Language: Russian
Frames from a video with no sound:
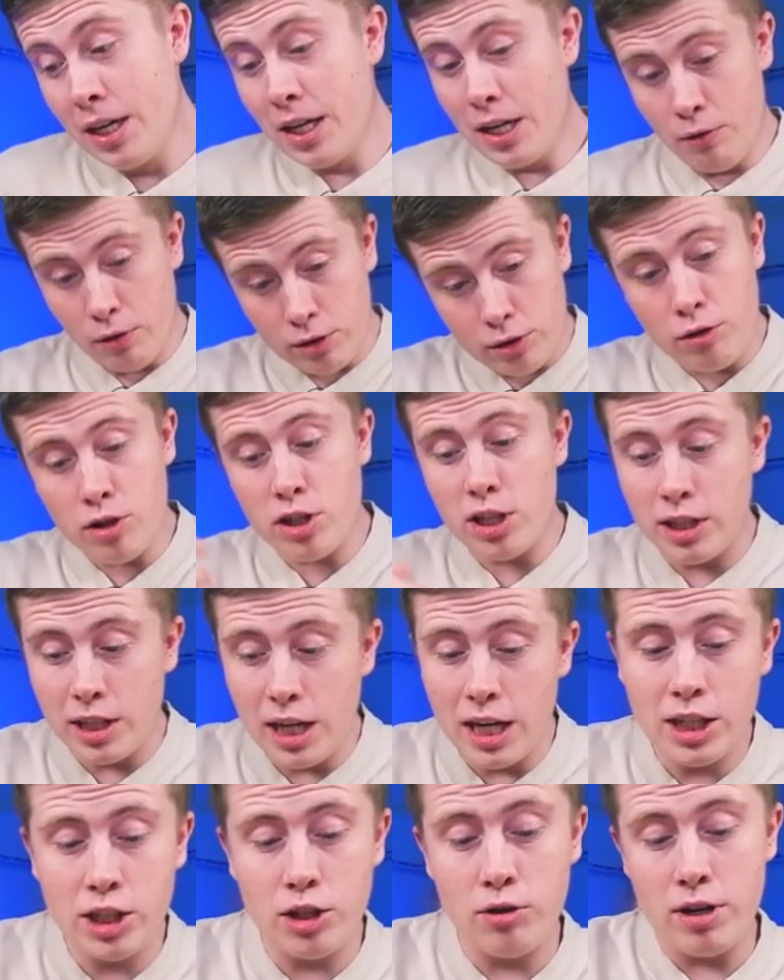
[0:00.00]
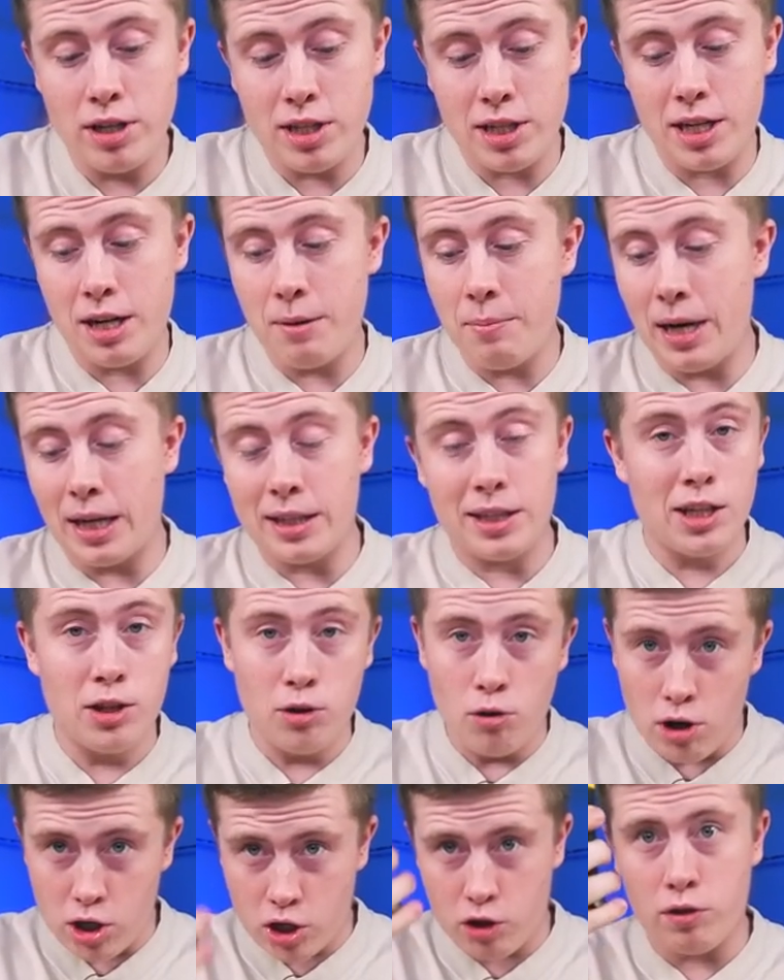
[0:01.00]
И вот точно так же у этих ребят. И
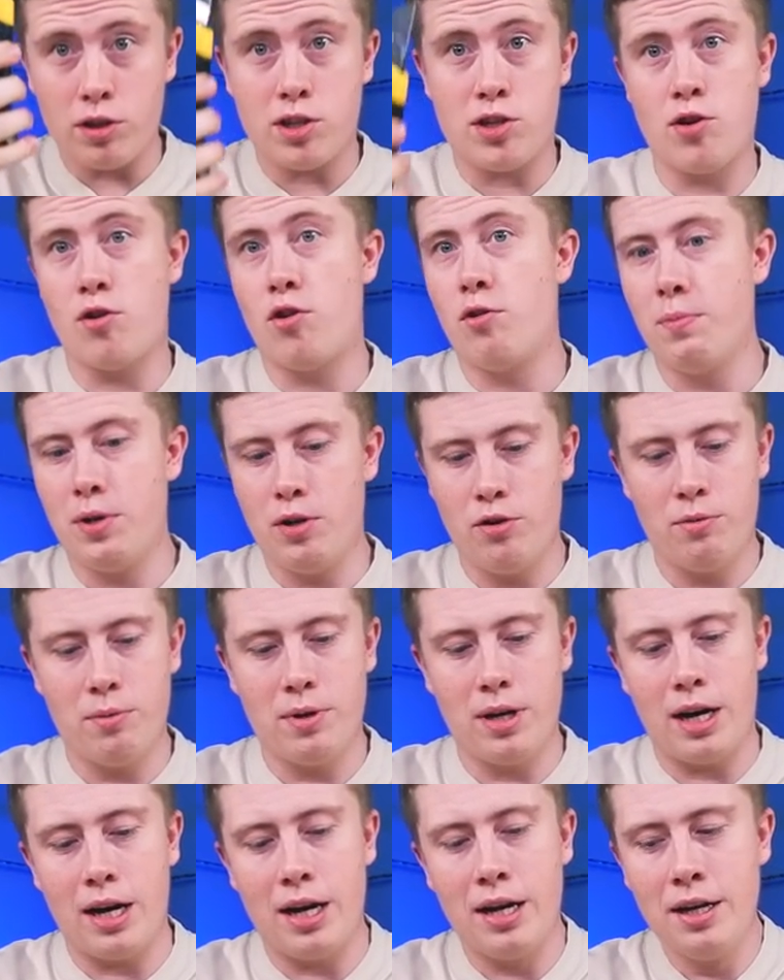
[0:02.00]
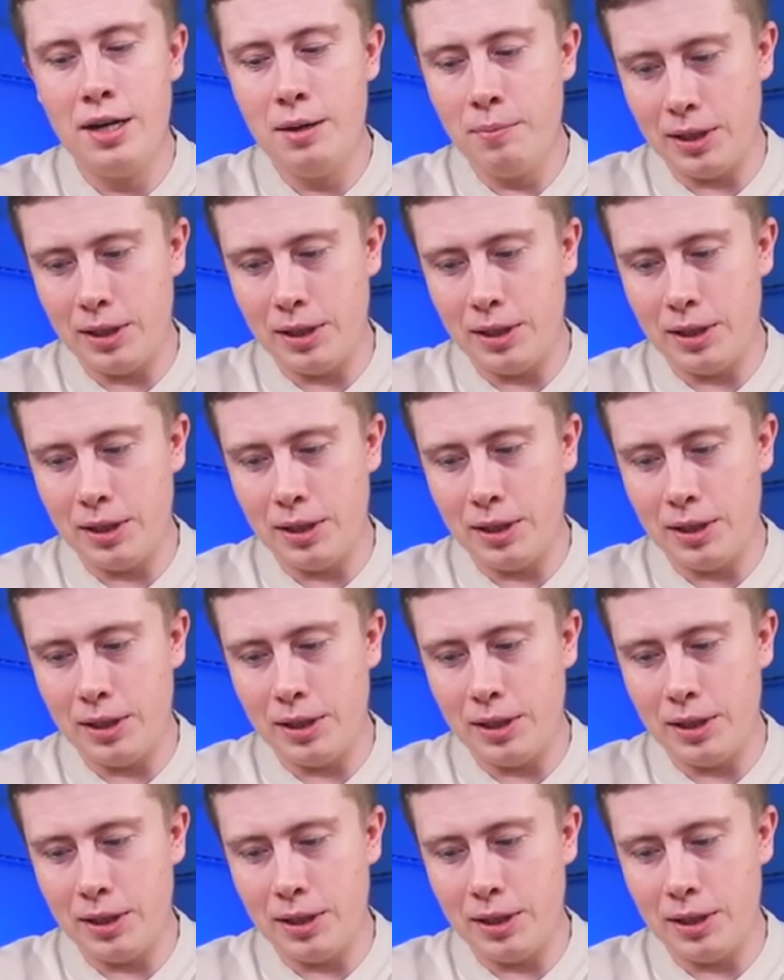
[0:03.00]
нож вот Xiaomi у меня,